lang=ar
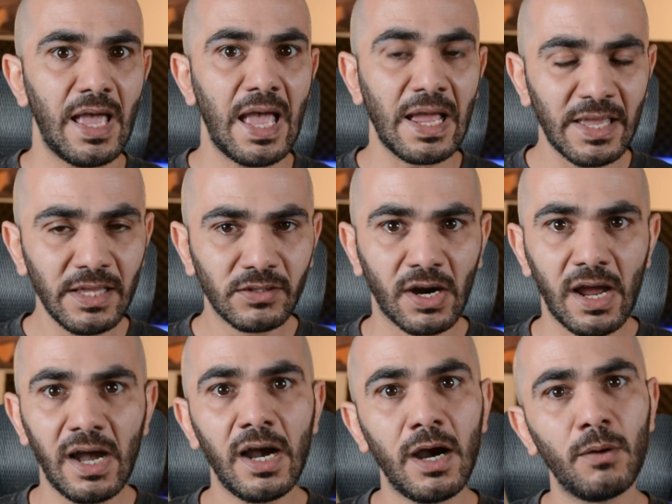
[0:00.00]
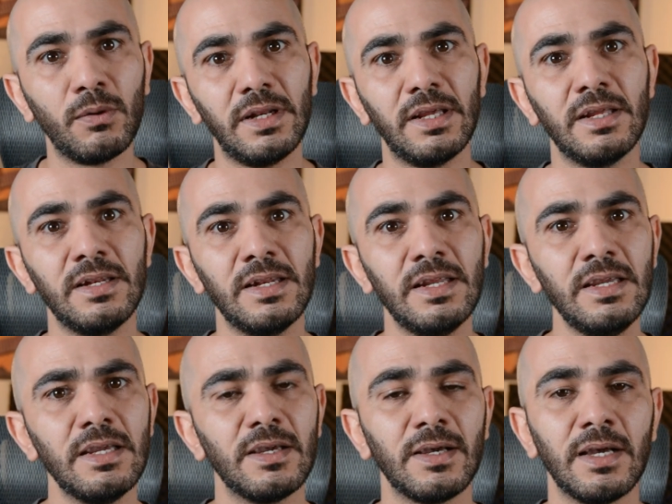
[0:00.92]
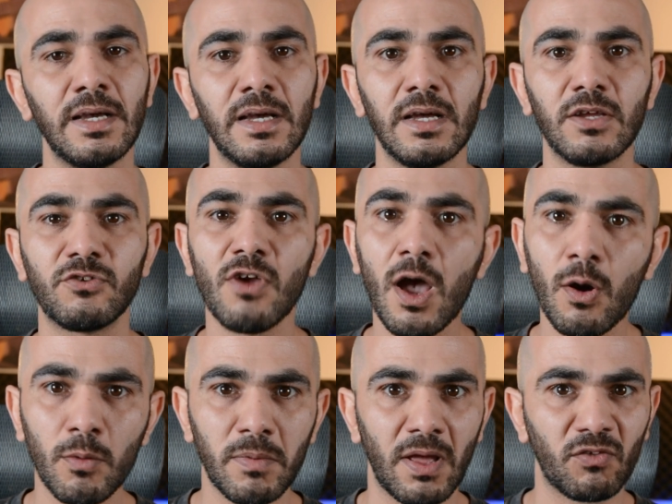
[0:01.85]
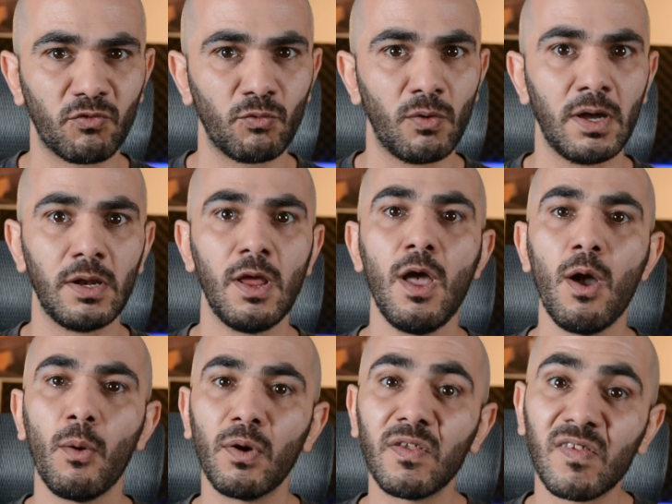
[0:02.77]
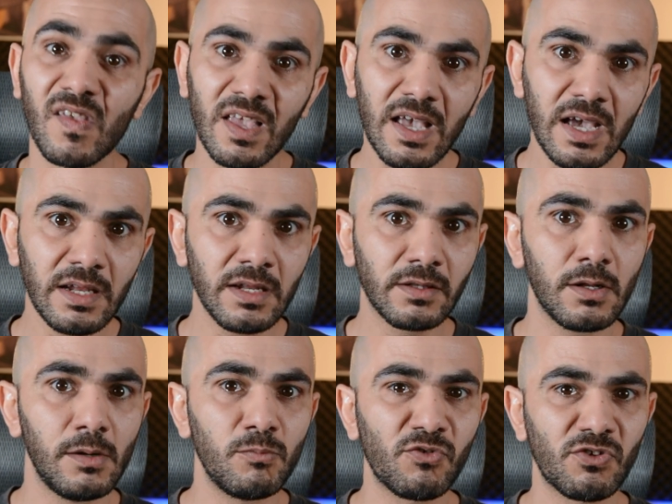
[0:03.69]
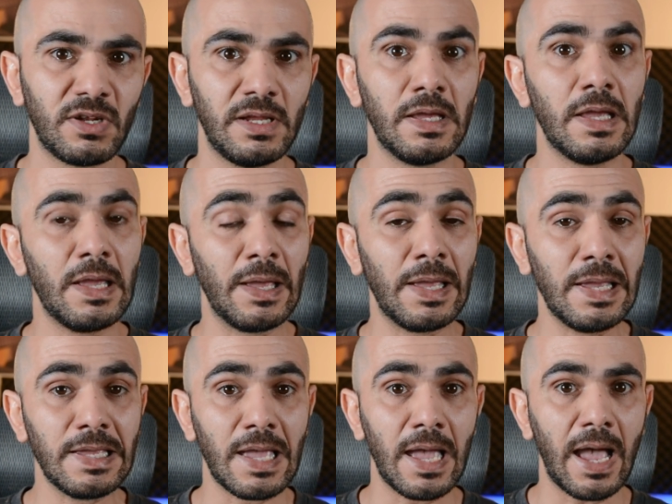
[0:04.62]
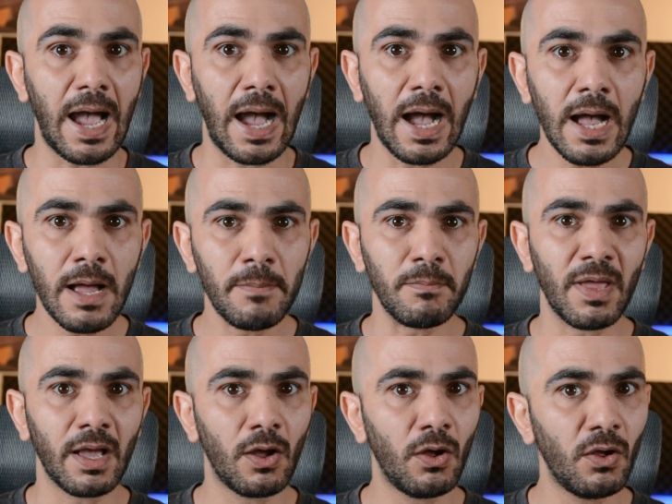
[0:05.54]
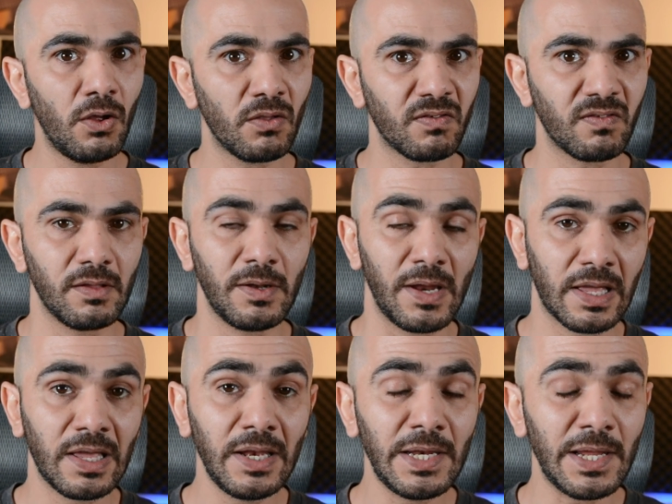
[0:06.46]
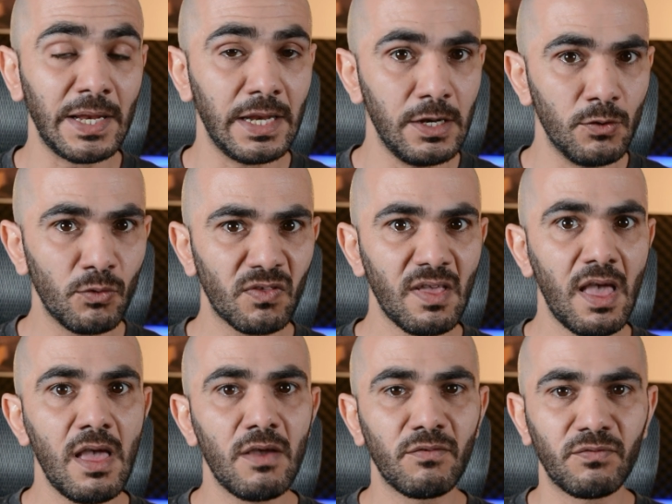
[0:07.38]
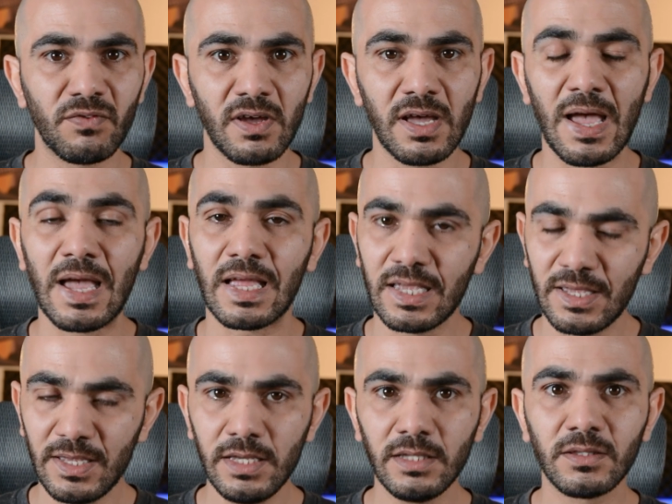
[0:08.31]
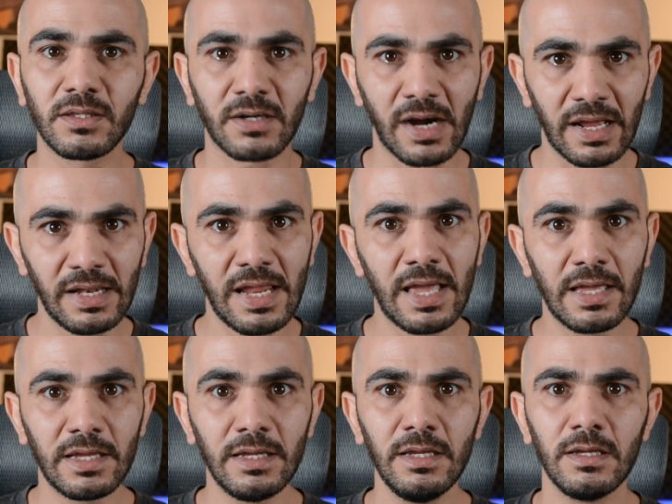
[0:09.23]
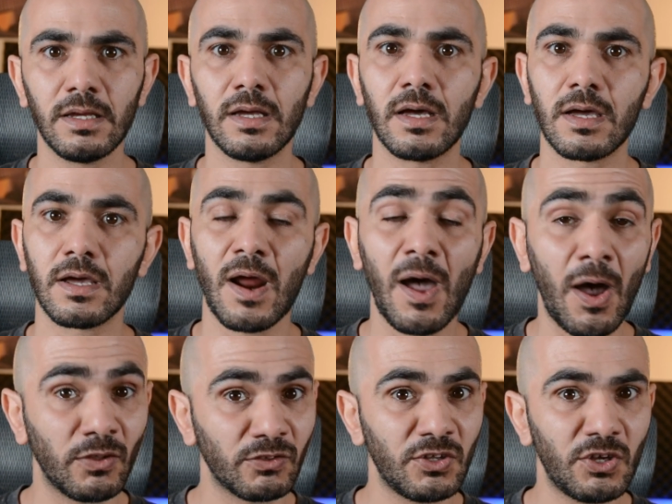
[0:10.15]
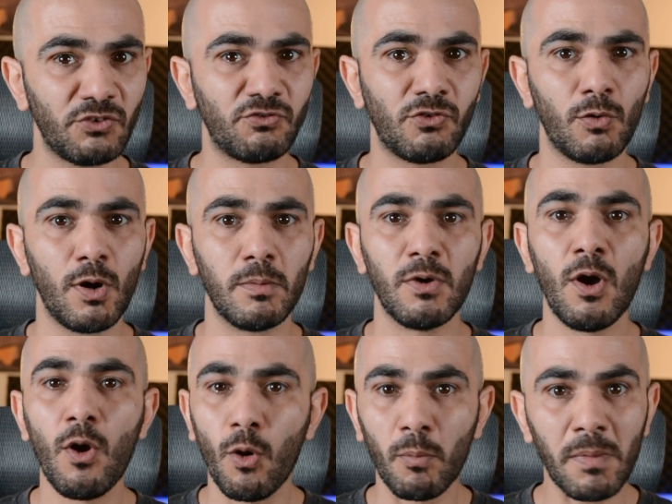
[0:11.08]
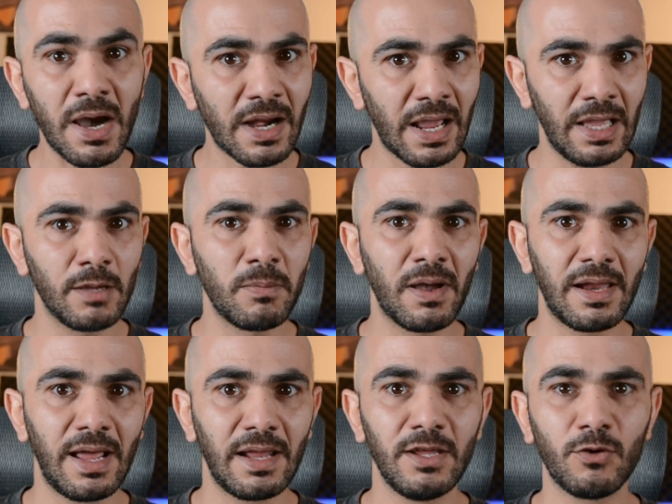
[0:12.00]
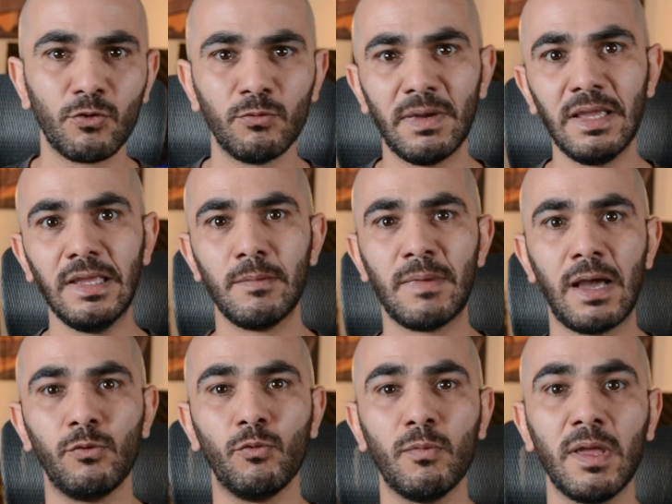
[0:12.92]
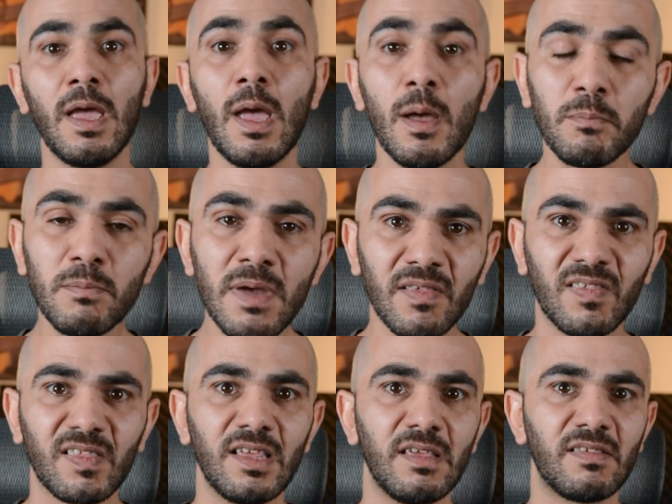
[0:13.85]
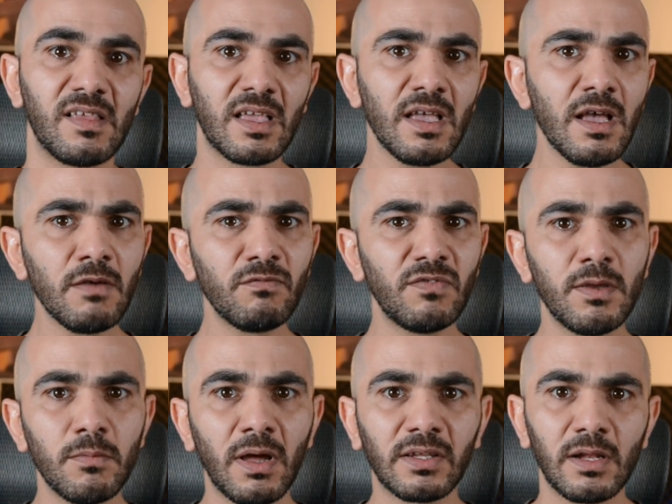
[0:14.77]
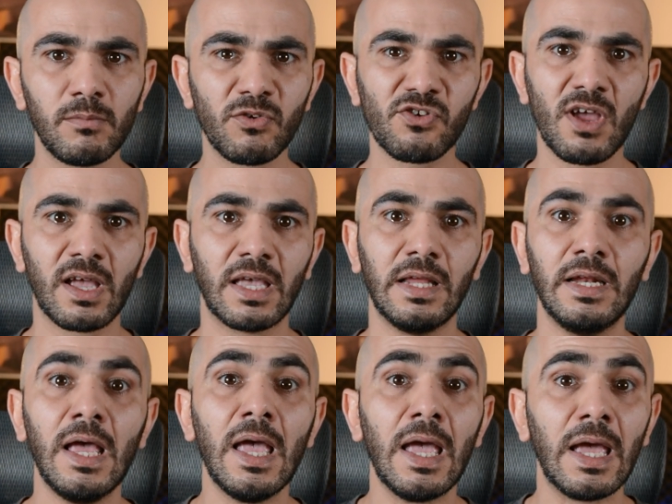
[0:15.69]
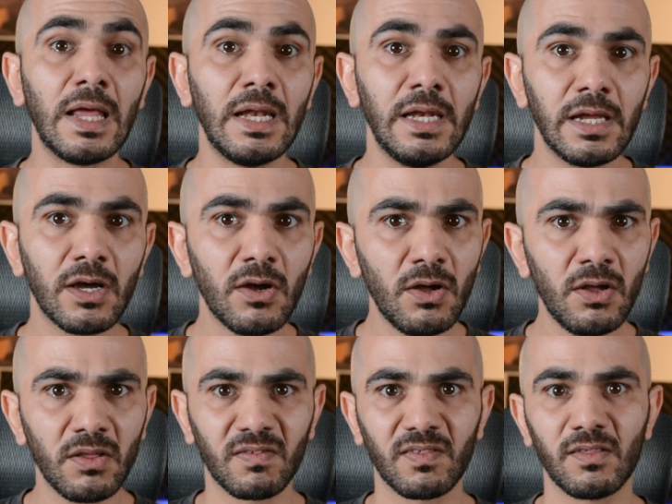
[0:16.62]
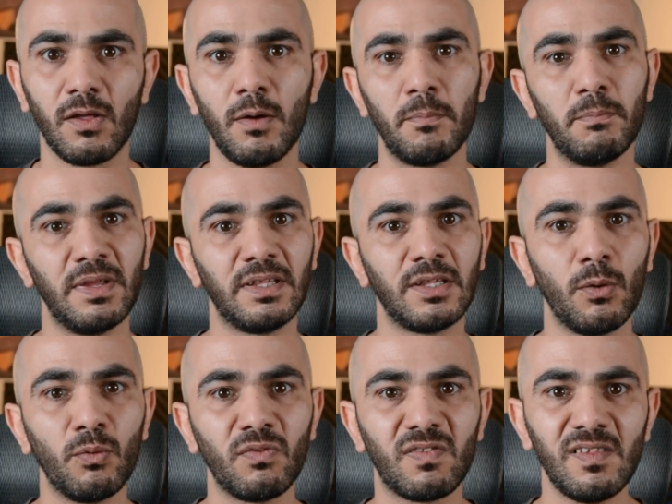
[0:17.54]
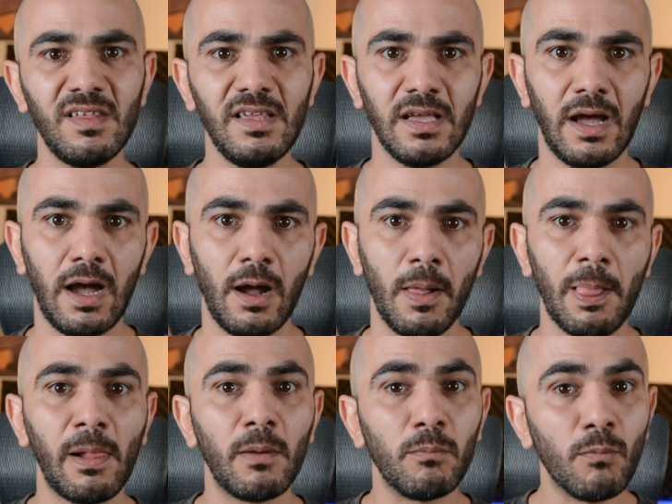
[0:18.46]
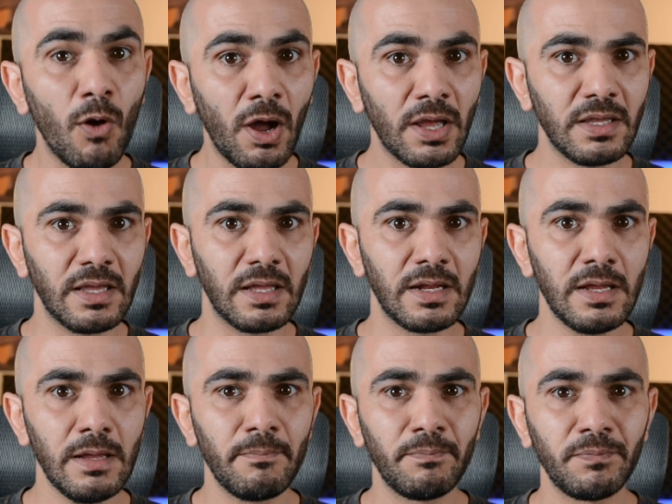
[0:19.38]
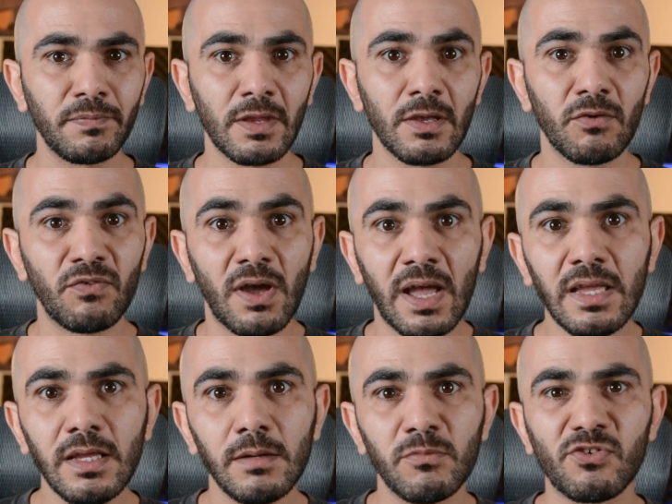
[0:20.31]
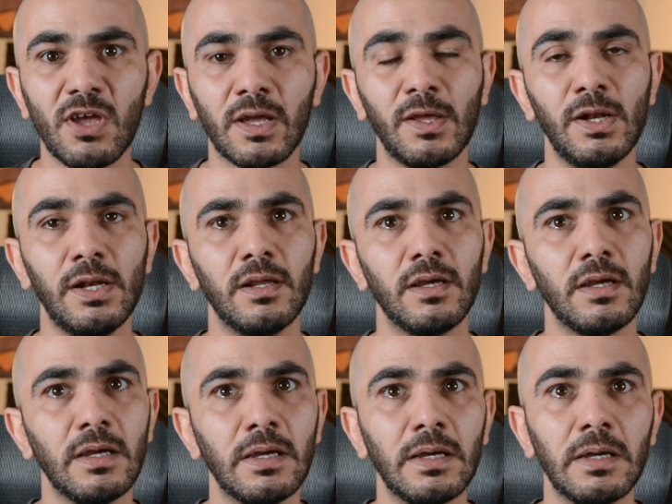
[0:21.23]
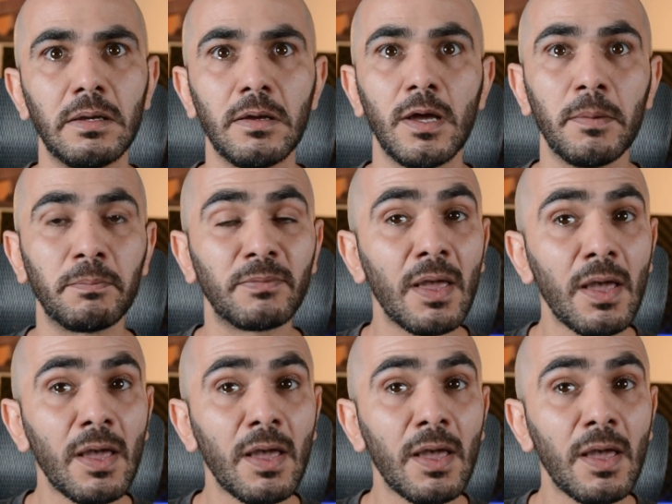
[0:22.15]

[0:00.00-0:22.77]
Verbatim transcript: اكيد رح احاول اني آه، جاوب على السؤال واذا كانت المشكله هي عامه خاص لكل اللينوكس فاكيد رح لاقي آه، رح اعطيك الجواب وما رح ابخل عليكم باي معلومه بس اذا كان في بعض المشاكل اللي خاصه بتوزيعه معينه فهي المشاكل أه